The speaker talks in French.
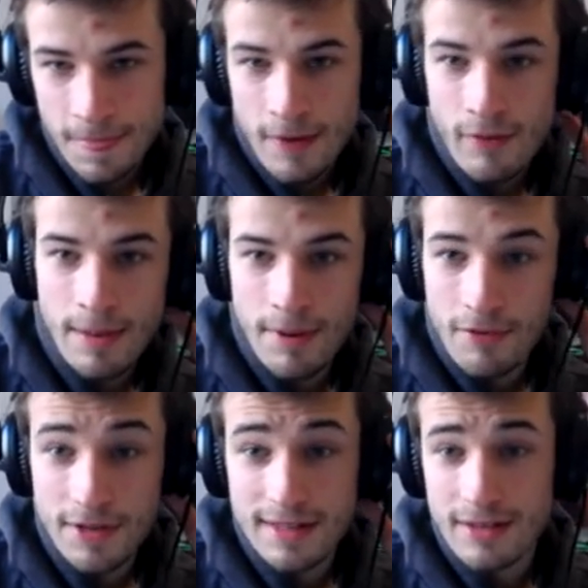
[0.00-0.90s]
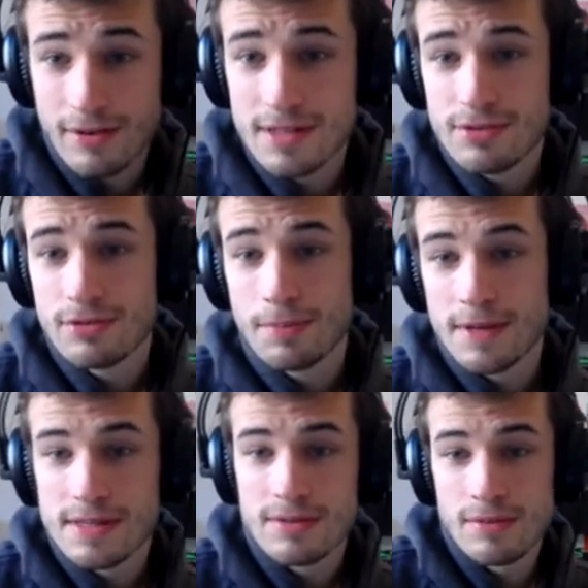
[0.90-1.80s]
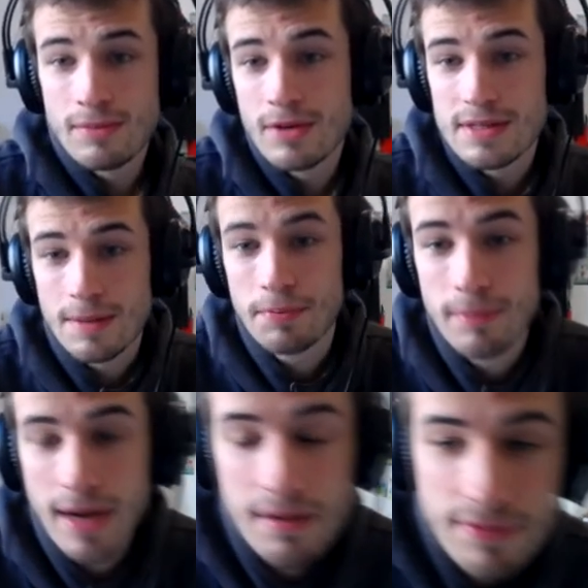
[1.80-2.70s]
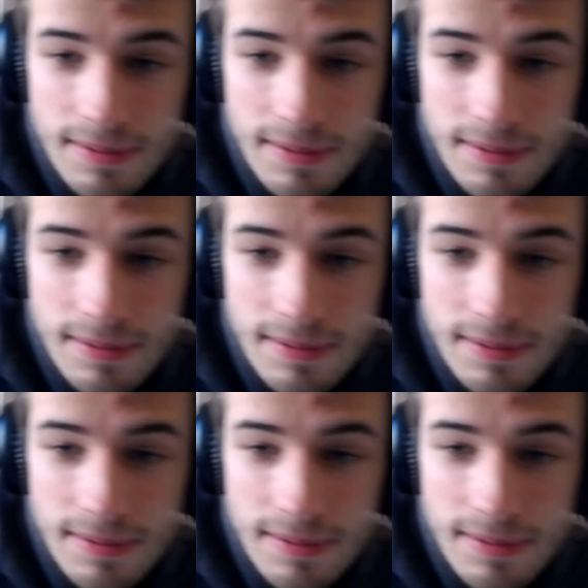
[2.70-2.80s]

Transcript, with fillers: Ouais, bah en fait, 98 de précision, moi ça peut m'arriver,